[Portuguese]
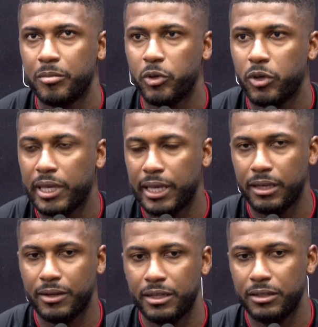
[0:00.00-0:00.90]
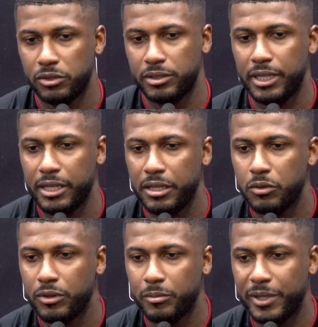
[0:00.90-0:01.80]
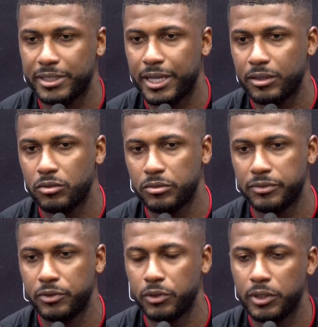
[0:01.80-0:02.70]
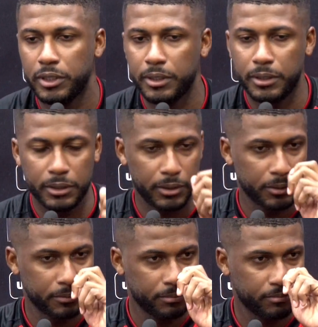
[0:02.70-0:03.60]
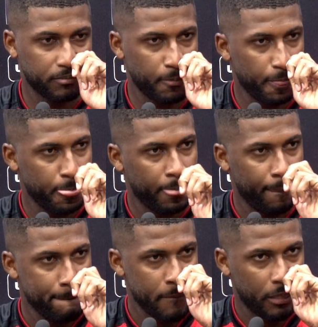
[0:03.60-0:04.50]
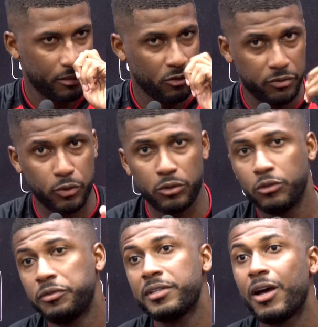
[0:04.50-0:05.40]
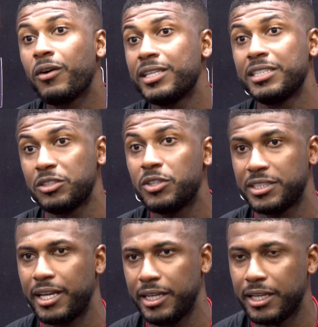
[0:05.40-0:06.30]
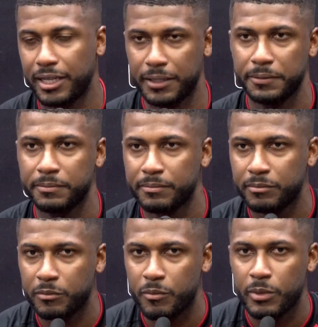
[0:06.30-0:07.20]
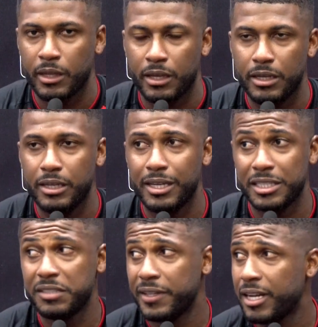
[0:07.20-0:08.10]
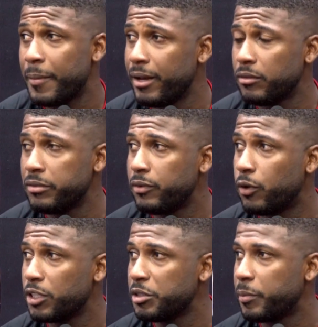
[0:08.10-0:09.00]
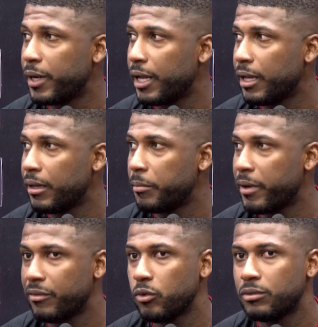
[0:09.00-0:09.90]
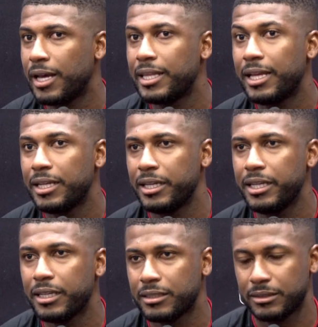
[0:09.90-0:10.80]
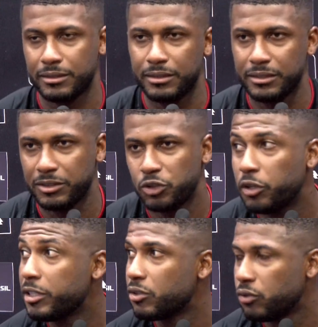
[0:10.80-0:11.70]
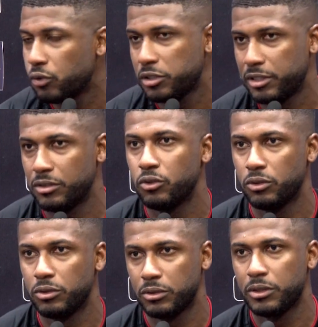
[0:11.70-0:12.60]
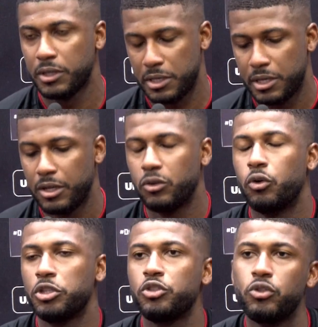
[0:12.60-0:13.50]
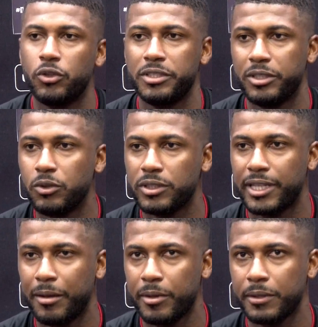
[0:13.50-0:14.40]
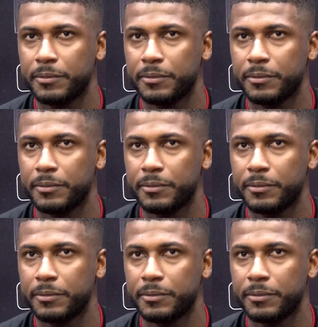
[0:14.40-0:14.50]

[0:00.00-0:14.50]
Porque eu sei que o ano passado não foi não foi o final que a gente gostaria, né? E a gente vem trabalhando forte para voltar a dar alegria sorriso no, torcedor, no, no rosto do torcedor, sabe?